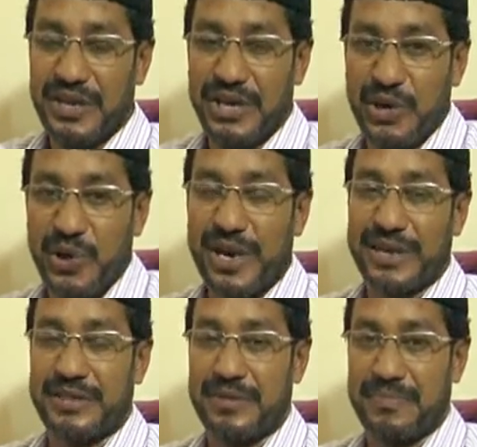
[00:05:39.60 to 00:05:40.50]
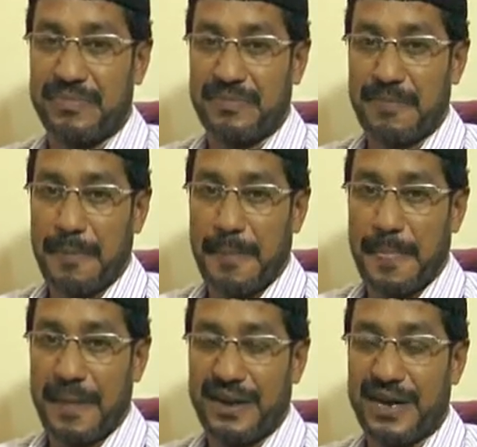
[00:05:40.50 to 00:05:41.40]
இன்னொரு அர்த்தம்
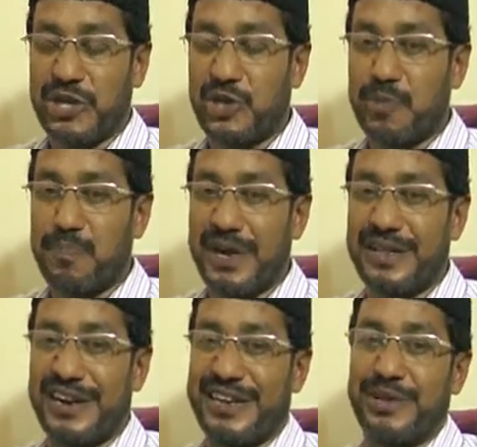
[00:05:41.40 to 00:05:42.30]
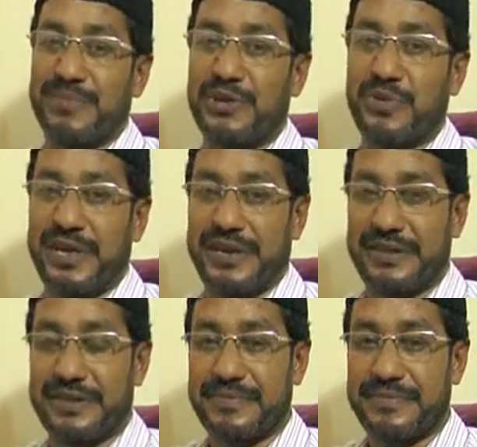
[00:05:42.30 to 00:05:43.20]
கட்டுப்படுதல் என்பது கூட
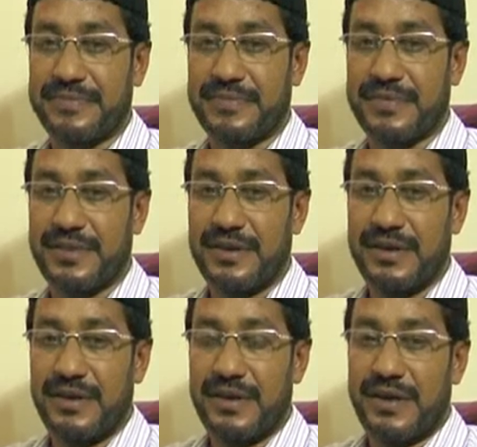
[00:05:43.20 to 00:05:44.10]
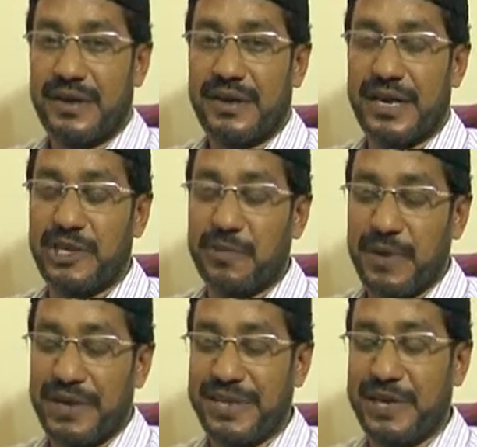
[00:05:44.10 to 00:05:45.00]
இருக்குது
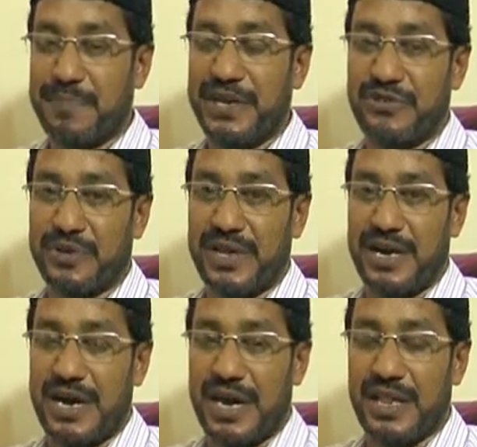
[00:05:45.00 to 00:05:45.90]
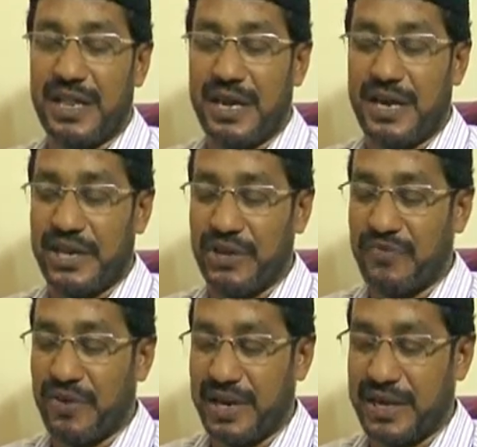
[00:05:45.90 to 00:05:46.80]
கட்டுப்படுவது எப்படின்னு சொன்னால் அல்லாஹ்
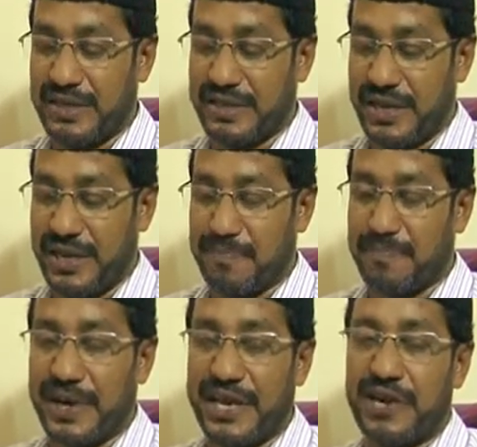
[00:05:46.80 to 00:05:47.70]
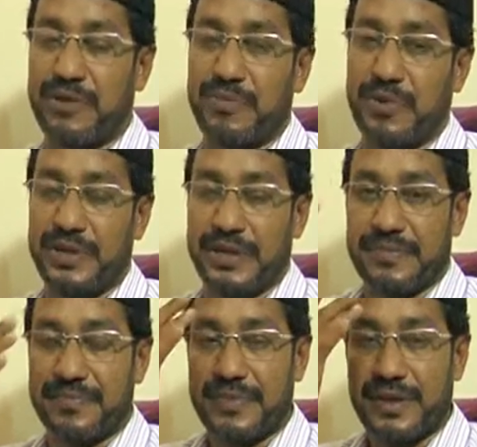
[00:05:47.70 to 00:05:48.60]
இவ்வுலகத்தை படைக்கும் போது
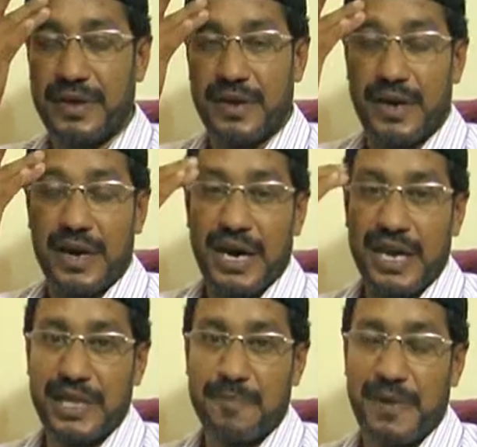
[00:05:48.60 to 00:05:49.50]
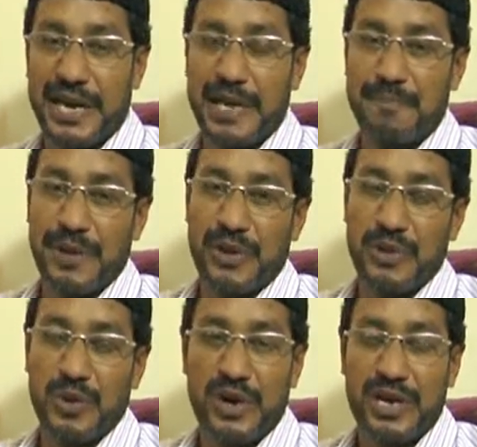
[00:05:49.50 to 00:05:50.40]
அந்த படைப்பின் ஒரு
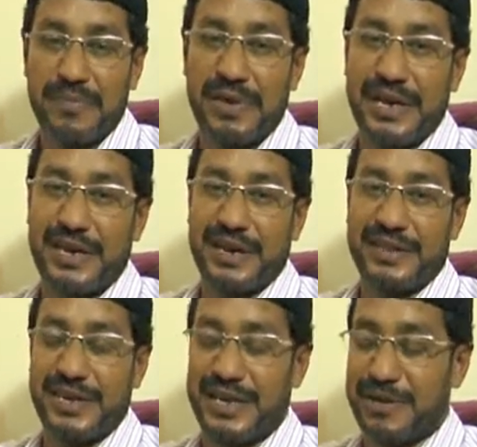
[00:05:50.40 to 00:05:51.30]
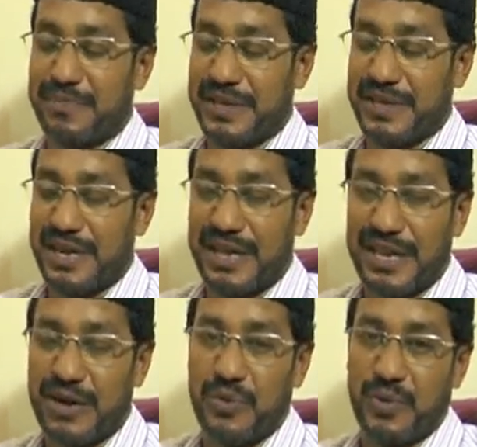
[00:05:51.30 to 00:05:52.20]
நோக்கம் இருக்கிறது என்பது
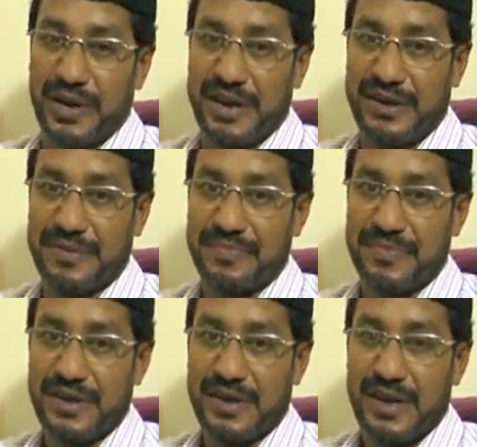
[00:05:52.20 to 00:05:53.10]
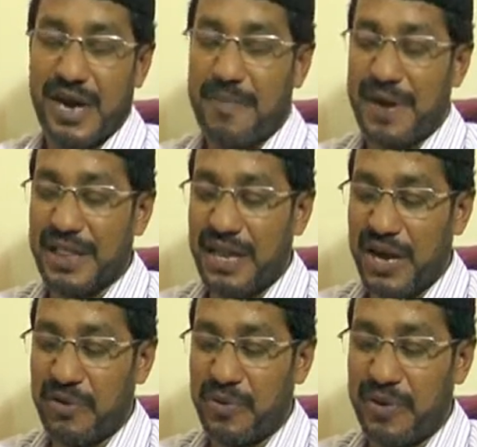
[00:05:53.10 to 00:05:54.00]
அல்லாஹ் கூறினான் அப்போ
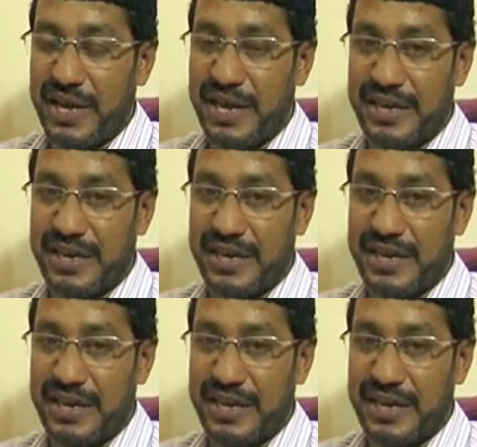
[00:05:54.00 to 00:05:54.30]
அல்லாஹனுடைய